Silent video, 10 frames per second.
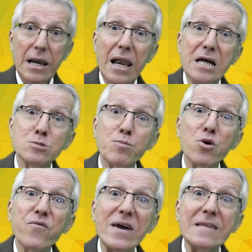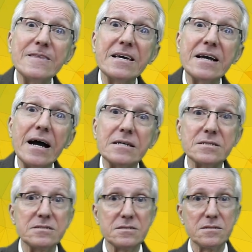las
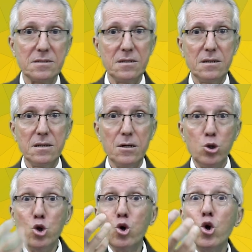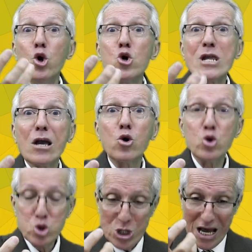proféticas no lo
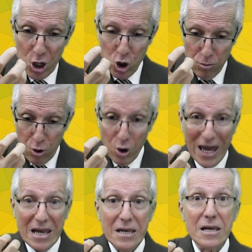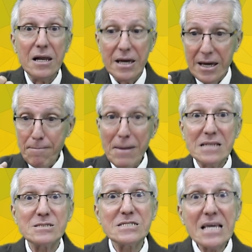reconocían como el
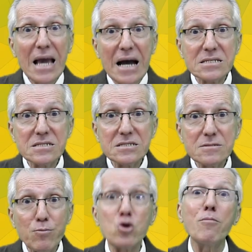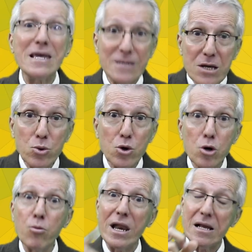Mesías prometido,
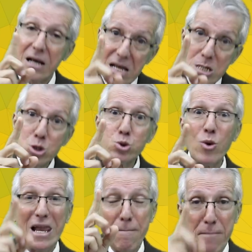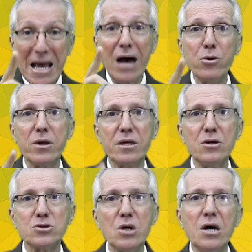como el Cristo, el enviado de
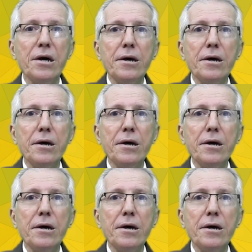Dios,